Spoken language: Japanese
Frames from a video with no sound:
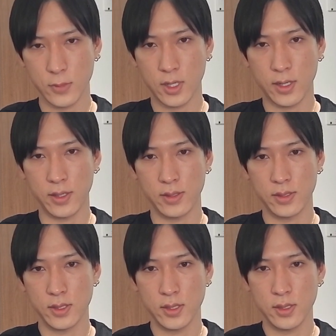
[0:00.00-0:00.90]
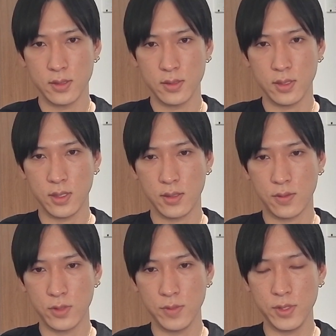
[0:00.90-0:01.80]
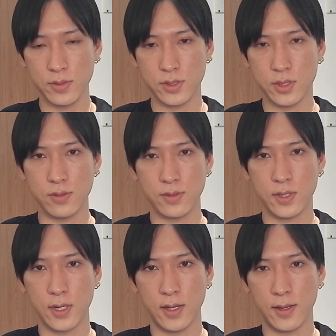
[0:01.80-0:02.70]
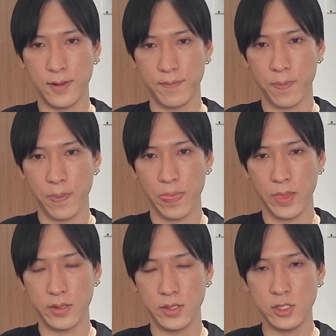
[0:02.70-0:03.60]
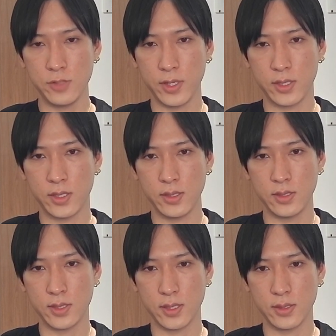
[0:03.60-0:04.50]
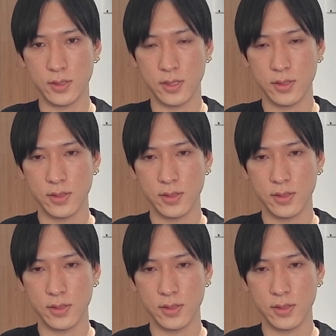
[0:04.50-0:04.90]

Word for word: はい。で、ここで見てほしいのが、日米金利差ですね。